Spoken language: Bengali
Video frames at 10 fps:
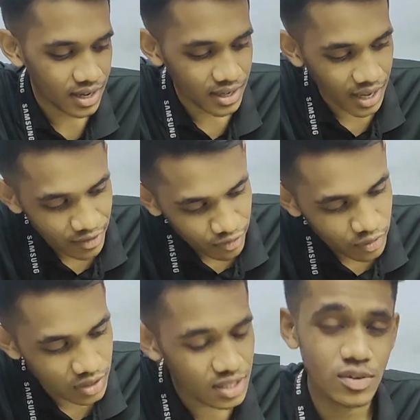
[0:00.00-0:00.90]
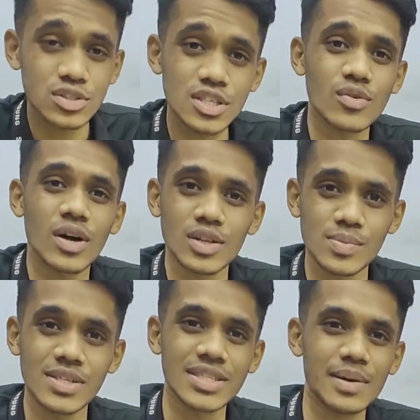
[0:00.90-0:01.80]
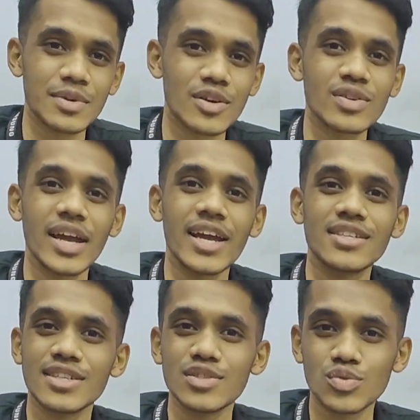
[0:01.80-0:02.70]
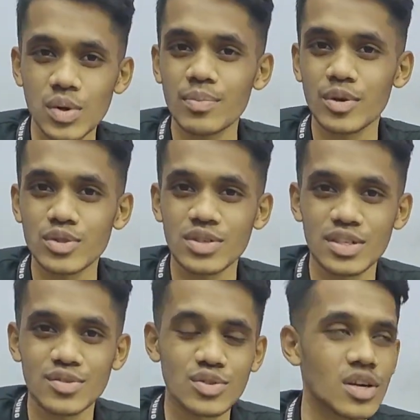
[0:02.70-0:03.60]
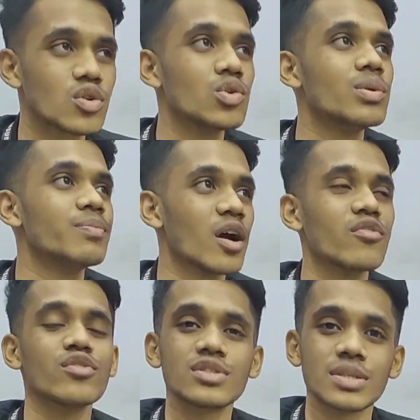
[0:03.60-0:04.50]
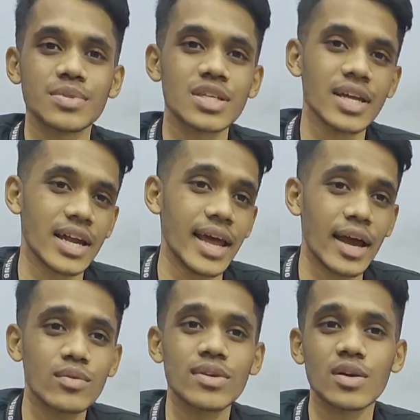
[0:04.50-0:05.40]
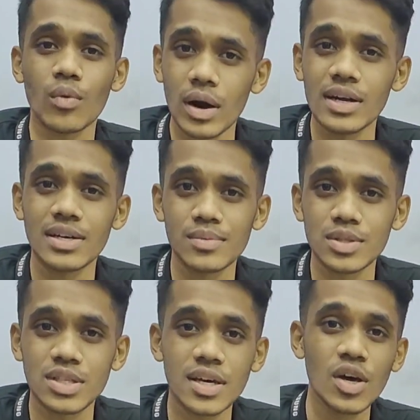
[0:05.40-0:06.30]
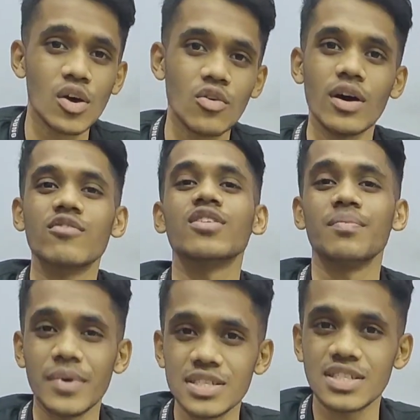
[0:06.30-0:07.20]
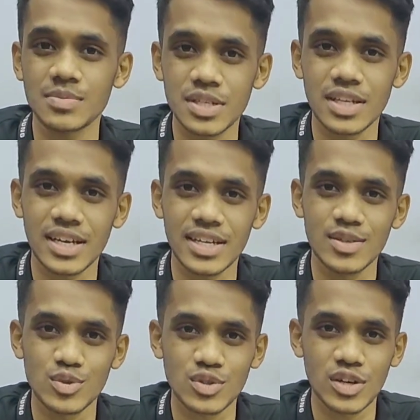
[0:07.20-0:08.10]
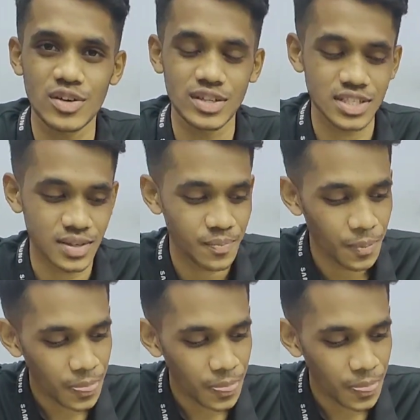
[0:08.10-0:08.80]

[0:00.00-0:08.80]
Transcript: আর এই ফোনটিতে হচ্ছে কোয়ালকম স্ন্যাপড্রাগন এইট জেন টু এর প্রসেসরটা ইউজ করা খুবই পাওয়ারফুল চিপসেট অ্যান্ড এখনকার ওয়ার্ল্ডের মধ্যে ওয়ান অফ দ্য বেস্ট চিপসের এখানে ইউজ করা হয়েছে